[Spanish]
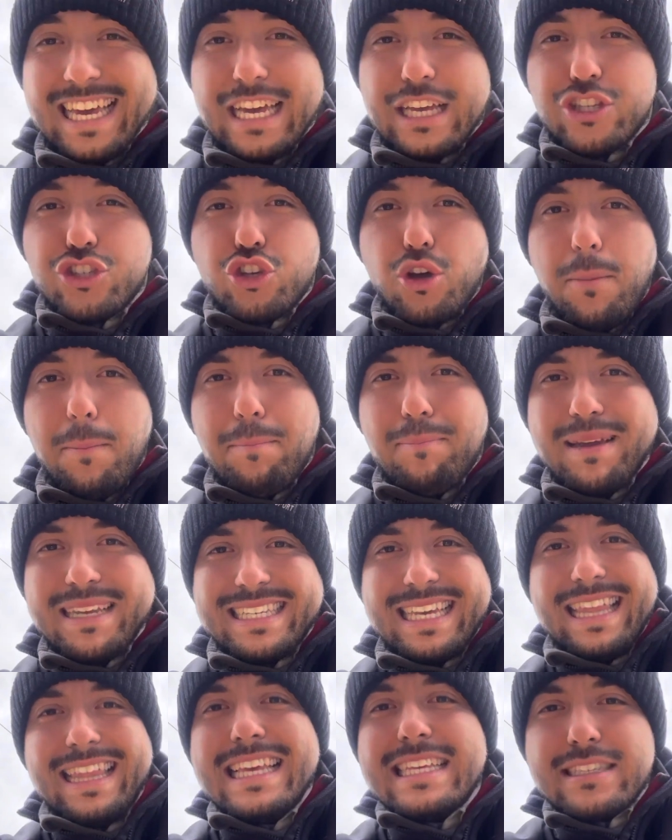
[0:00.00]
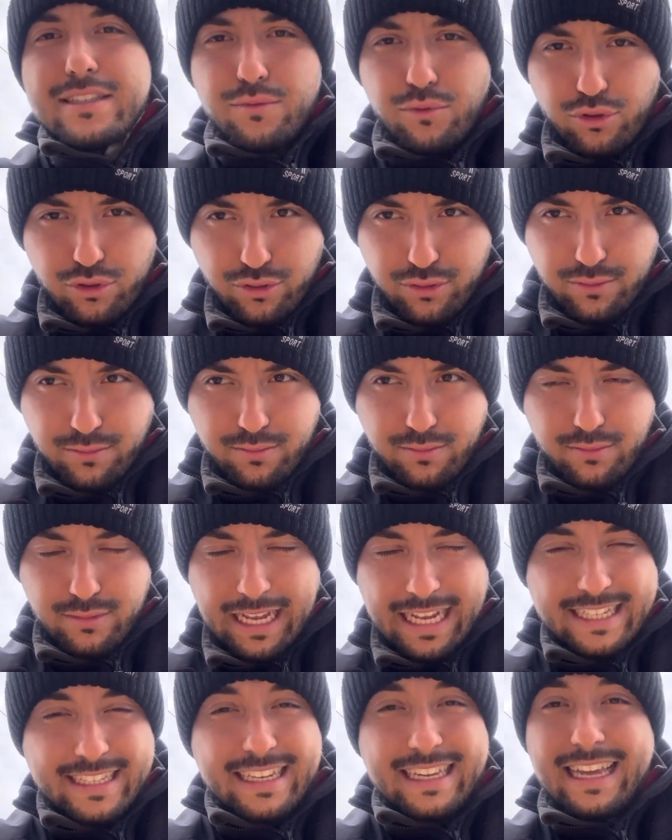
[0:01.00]
Son pesadísimos.
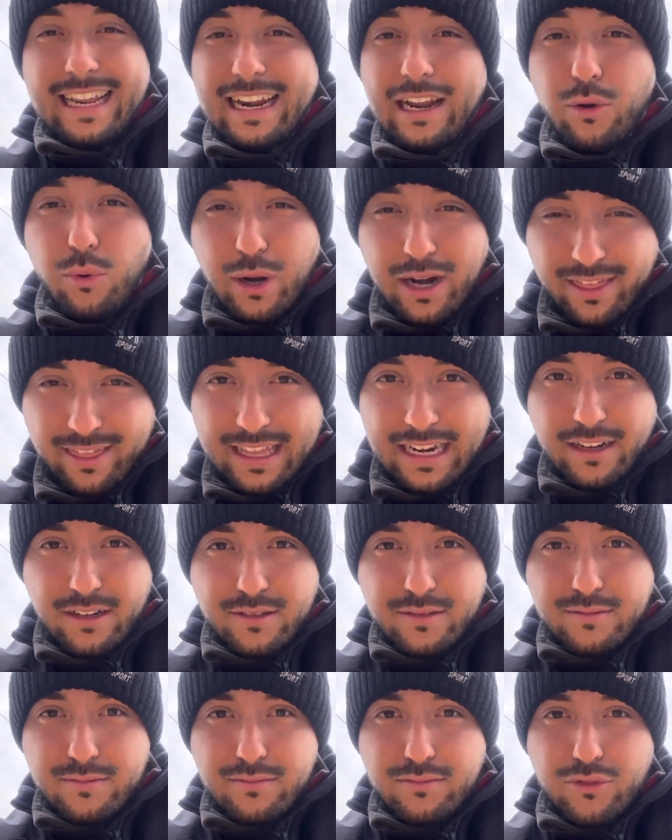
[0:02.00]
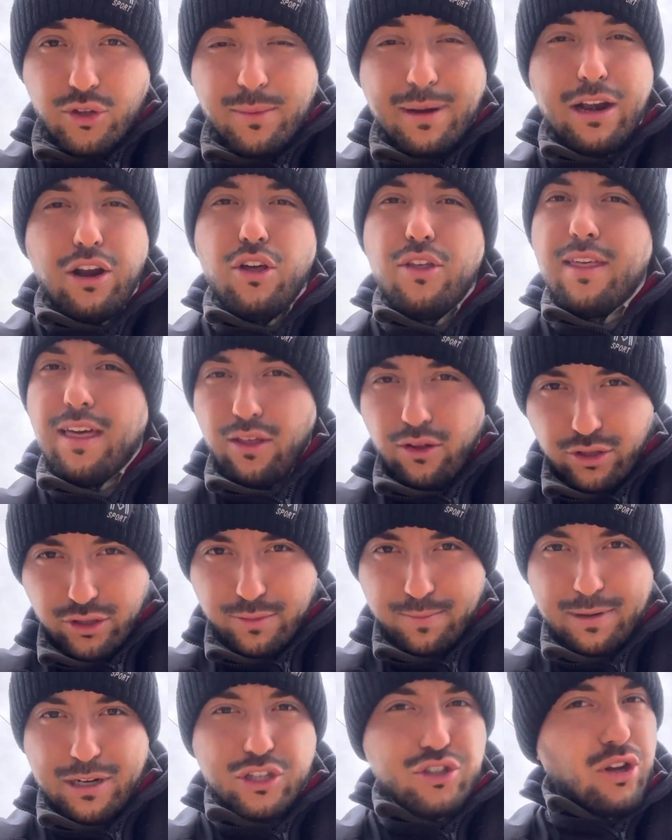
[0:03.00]
Así que recuerden tomar los dados,
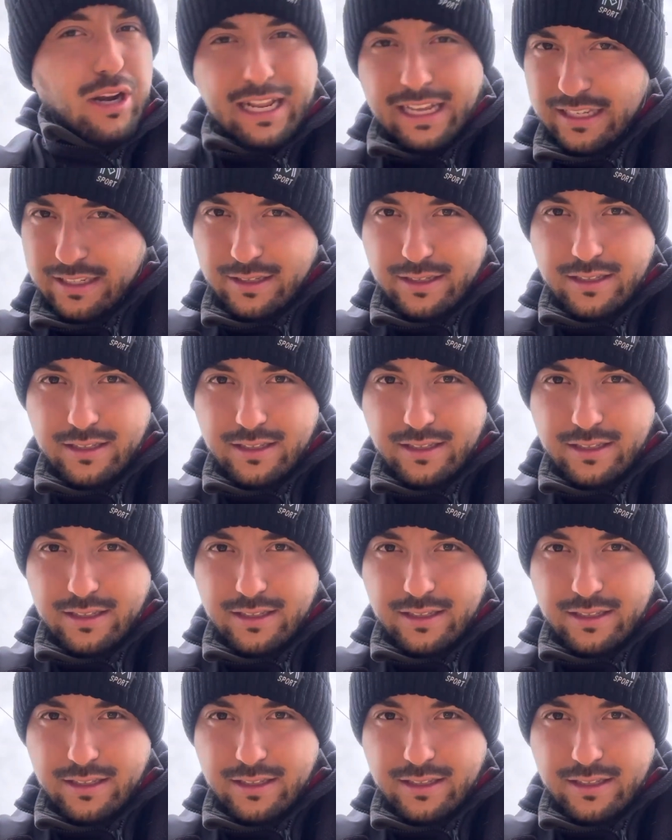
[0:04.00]
personas.